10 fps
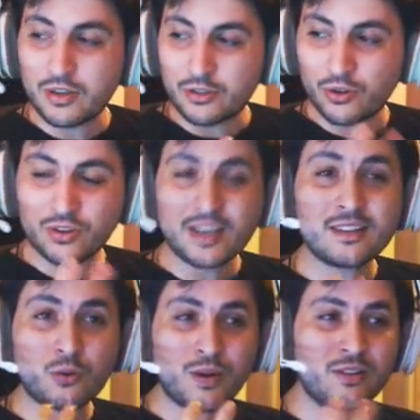Il te regarde
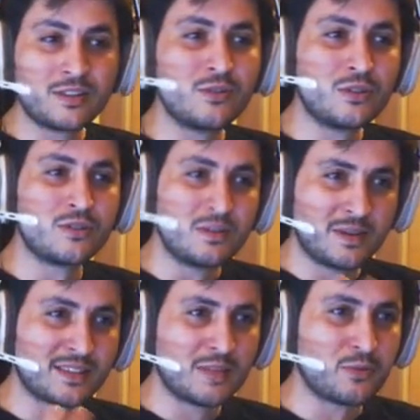droit dans les yeux et te dit
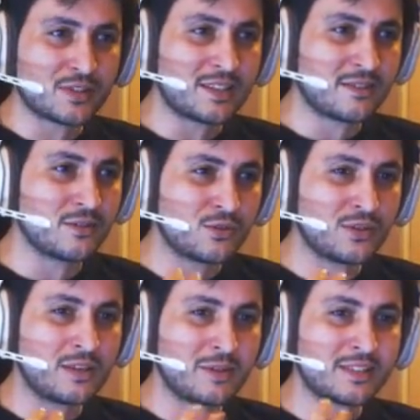merci pour cette aventure
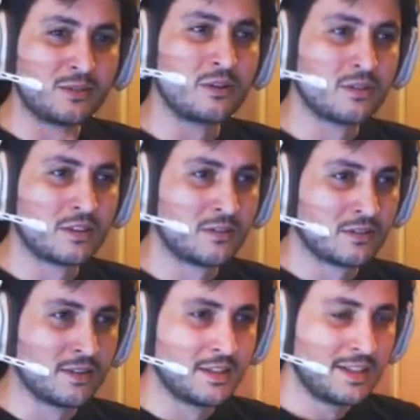et merci de,
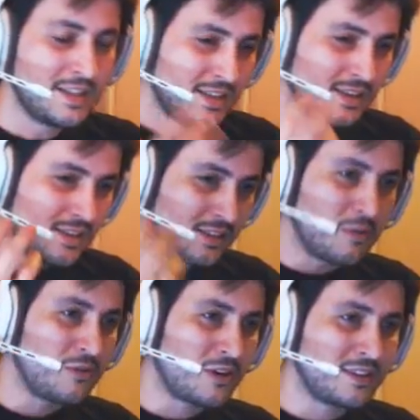de,
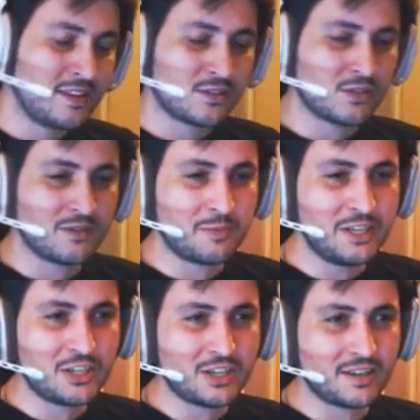m'avoir aidé à sauver
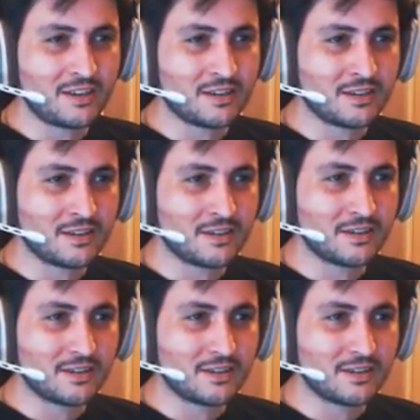Peach et, euh,